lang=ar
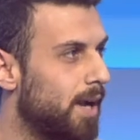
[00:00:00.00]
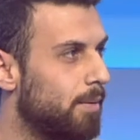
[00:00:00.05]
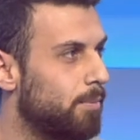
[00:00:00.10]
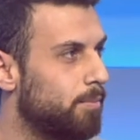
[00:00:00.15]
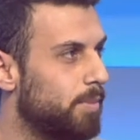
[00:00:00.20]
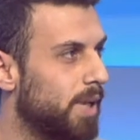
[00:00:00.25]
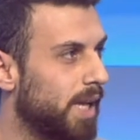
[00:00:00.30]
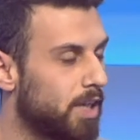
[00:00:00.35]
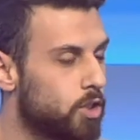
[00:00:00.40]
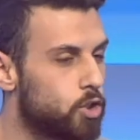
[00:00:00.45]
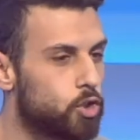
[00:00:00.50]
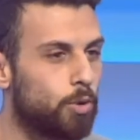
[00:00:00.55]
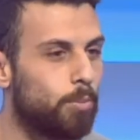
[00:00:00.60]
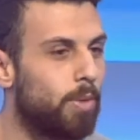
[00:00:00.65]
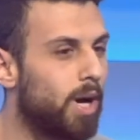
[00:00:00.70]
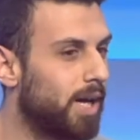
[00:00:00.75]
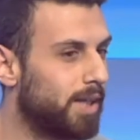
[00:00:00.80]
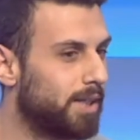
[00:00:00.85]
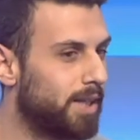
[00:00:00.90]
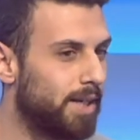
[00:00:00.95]
عم بيغشوا
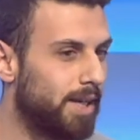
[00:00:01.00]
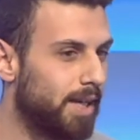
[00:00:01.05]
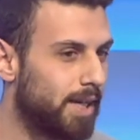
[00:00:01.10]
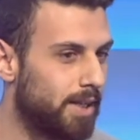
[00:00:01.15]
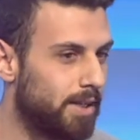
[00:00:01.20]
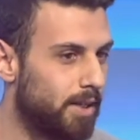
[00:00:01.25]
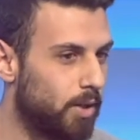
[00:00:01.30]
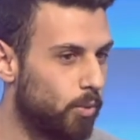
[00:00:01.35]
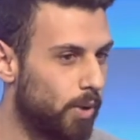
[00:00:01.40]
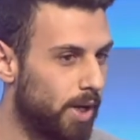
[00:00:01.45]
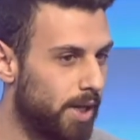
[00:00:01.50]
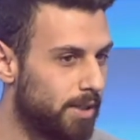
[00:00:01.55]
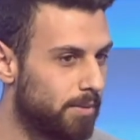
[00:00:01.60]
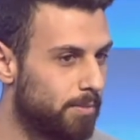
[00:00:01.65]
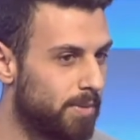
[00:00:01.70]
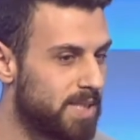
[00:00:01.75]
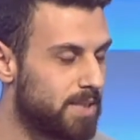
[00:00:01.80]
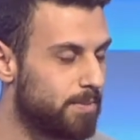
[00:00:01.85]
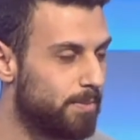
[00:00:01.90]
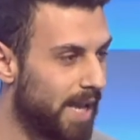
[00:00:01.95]
بعض هن كل الوقت
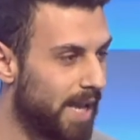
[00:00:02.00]
بس